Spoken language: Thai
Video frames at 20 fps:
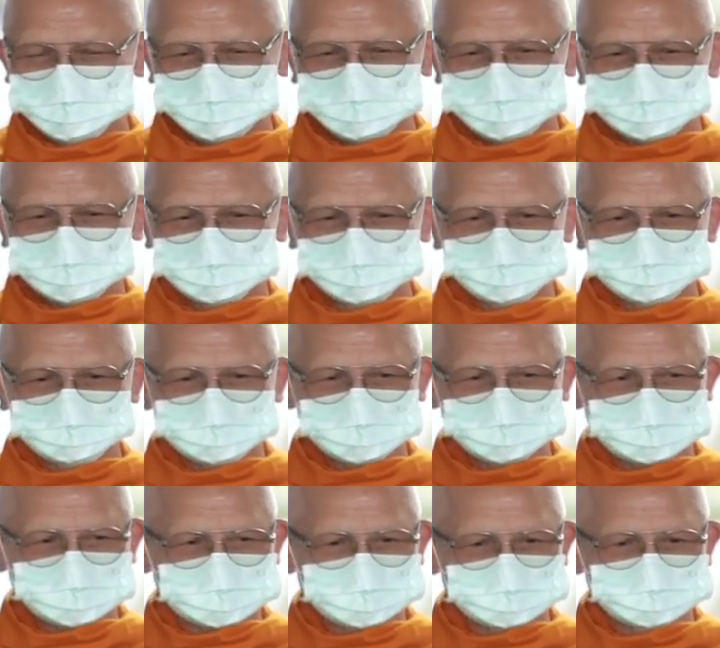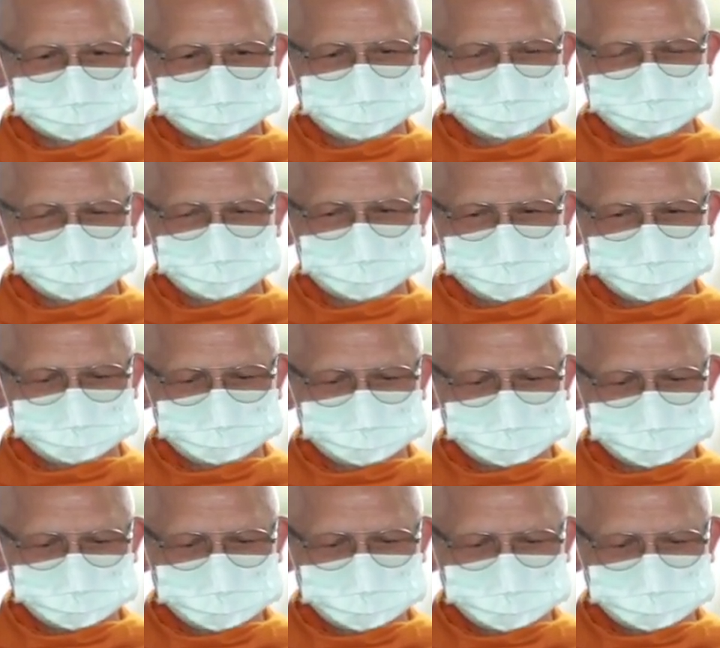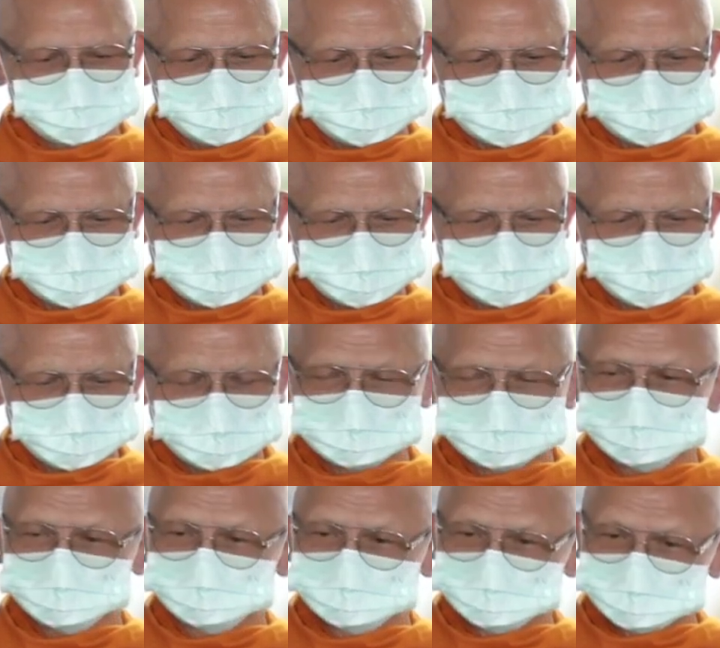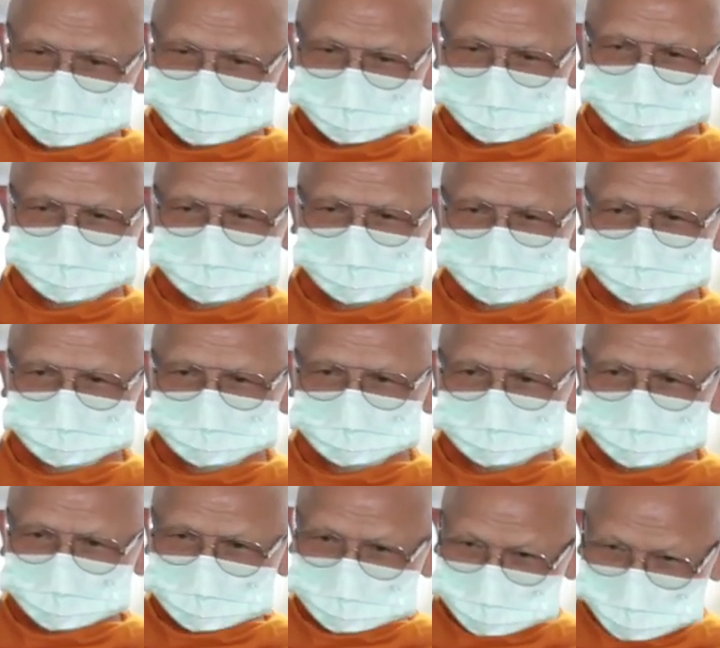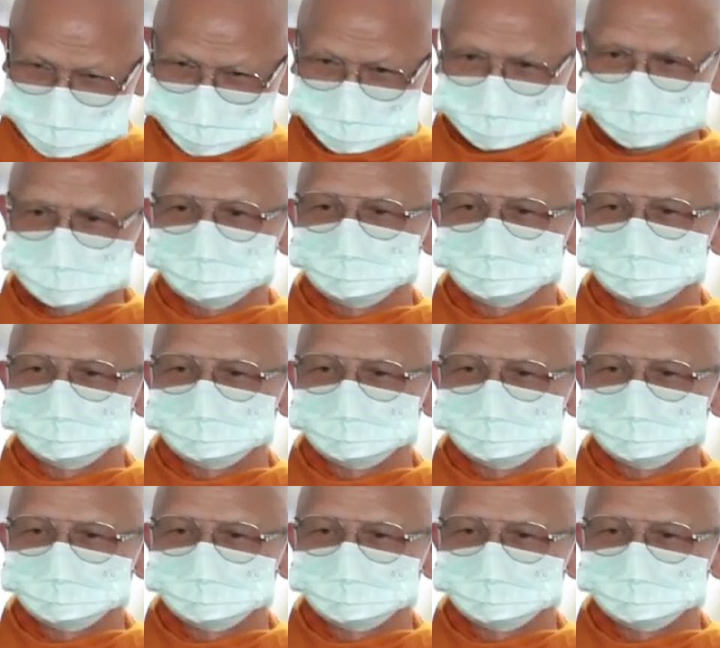นั่นก็หมายว่าเราทำความรู้ถูกต้องให้เกิดขึ้นในใจเรา